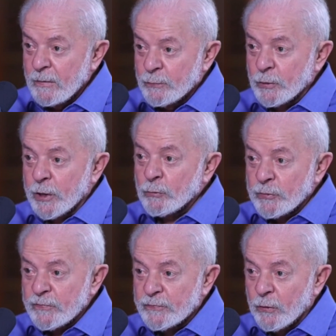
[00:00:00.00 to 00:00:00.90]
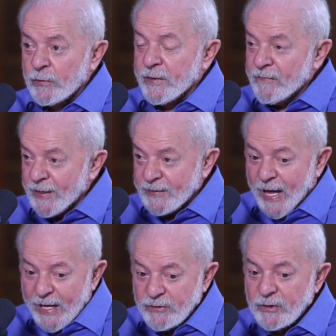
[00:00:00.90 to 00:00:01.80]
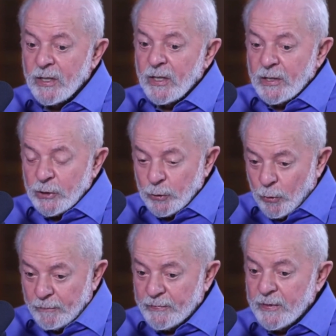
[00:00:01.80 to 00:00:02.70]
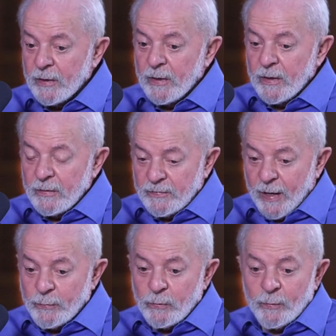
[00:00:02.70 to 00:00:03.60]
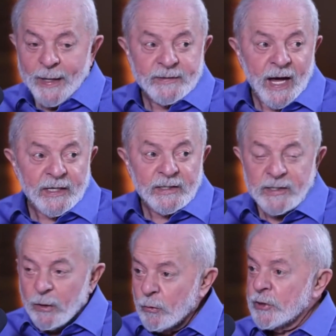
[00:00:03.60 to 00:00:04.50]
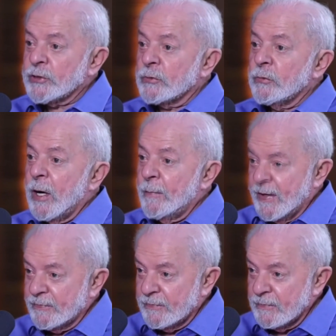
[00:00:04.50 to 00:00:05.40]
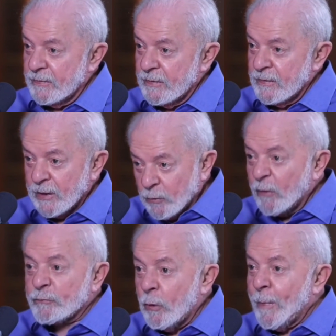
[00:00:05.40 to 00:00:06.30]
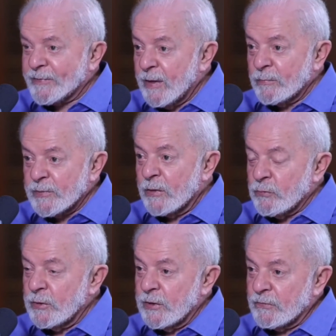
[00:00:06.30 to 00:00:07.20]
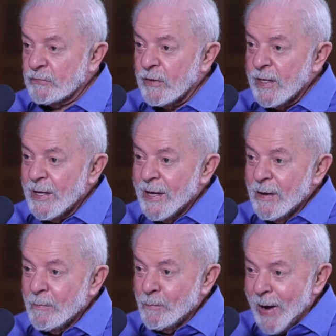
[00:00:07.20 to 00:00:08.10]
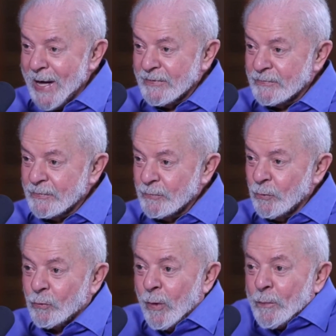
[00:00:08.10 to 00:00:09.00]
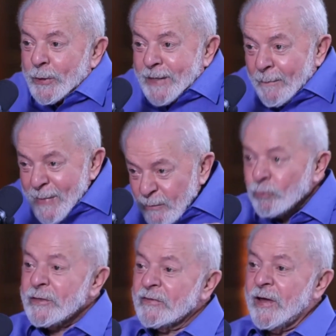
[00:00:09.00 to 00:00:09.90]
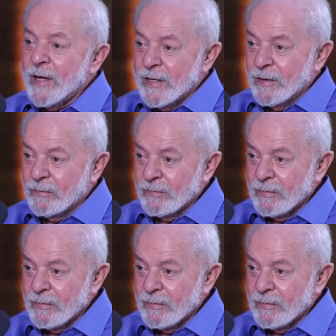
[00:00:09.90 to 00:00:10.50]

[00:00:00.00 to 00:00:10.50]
Porque eu disse ontem, é verdade que houve, sabe, um ataque terrorista do Hamas. E nós combatemos desde o início. Mas o comportamento de Israel